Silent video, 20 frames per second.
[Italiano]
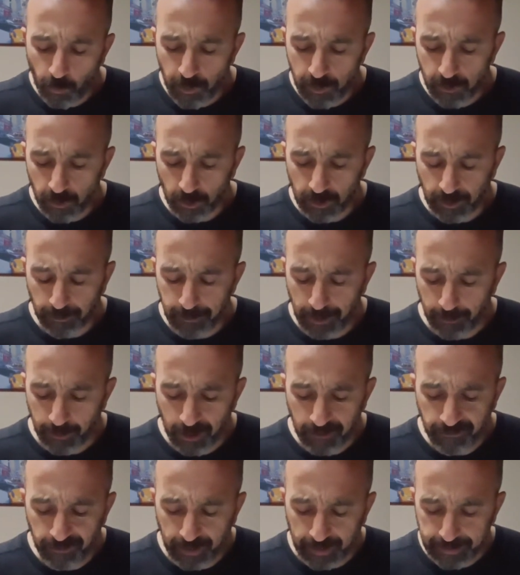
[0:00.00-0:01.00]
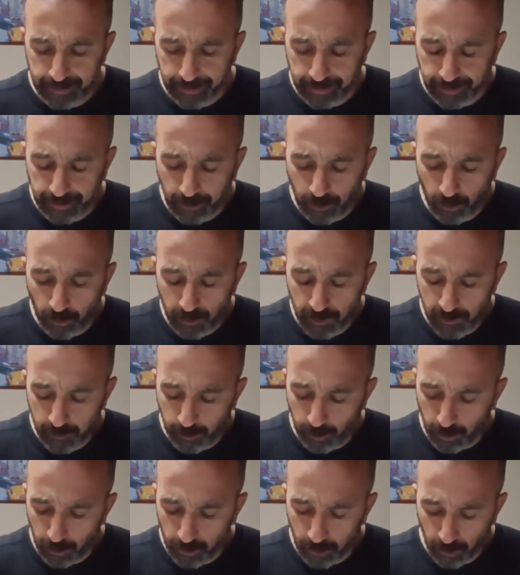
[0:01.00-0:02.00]
Qui sotto abbiamo i fader che
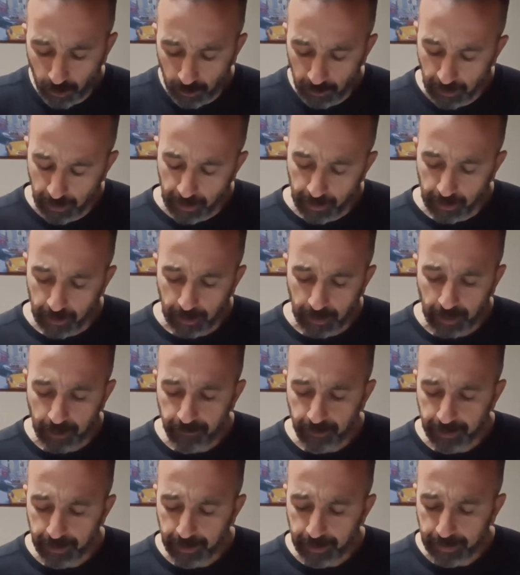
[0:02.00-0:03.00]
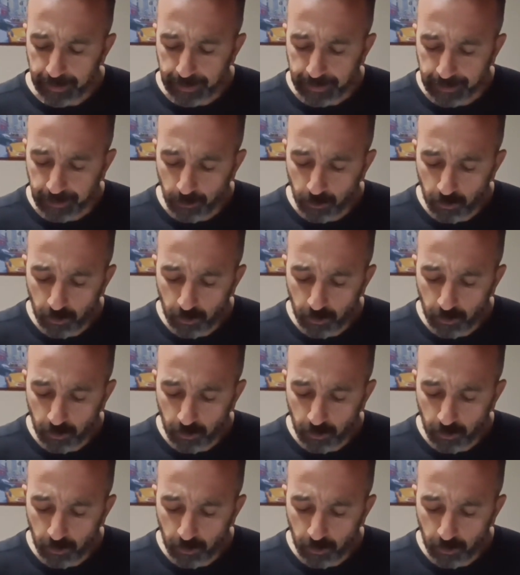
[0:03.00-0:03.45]
corrispondono ai vari canali,